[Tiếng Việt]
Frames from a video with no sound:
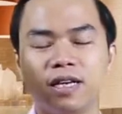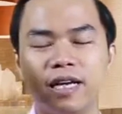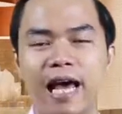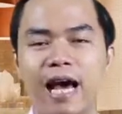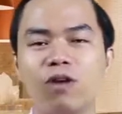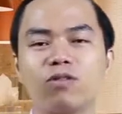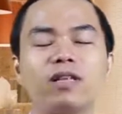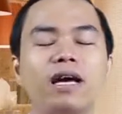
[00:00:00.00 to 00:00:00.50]

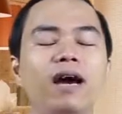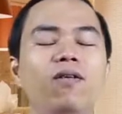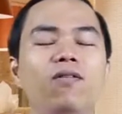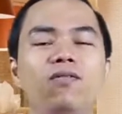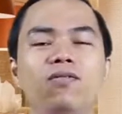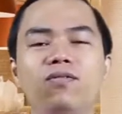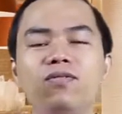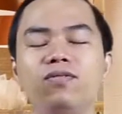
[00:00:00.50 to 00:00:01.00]
đào
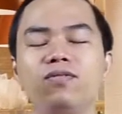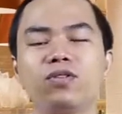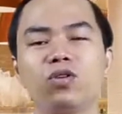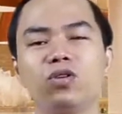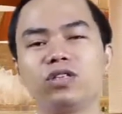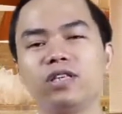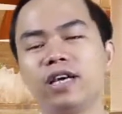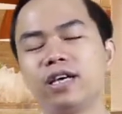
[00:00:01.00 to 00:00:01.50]
tạo
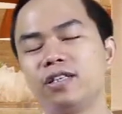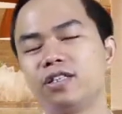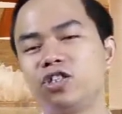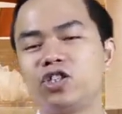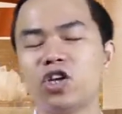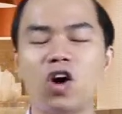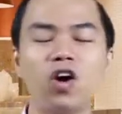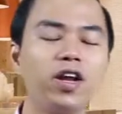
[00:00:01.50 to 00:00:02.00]
tôi sẽ
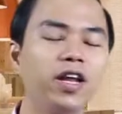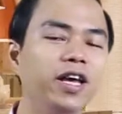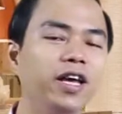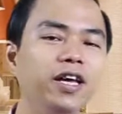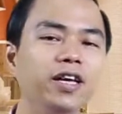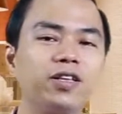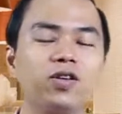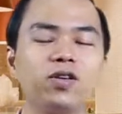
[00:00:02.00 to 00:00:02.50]
cho
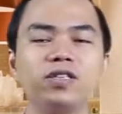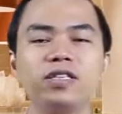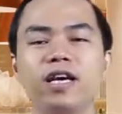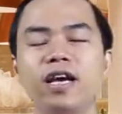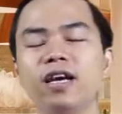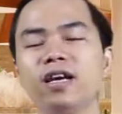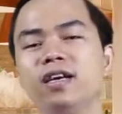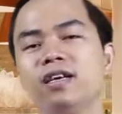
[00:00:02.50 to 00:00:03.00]
đi tôi
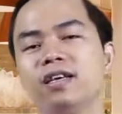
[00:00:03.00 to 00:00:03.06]
sẽ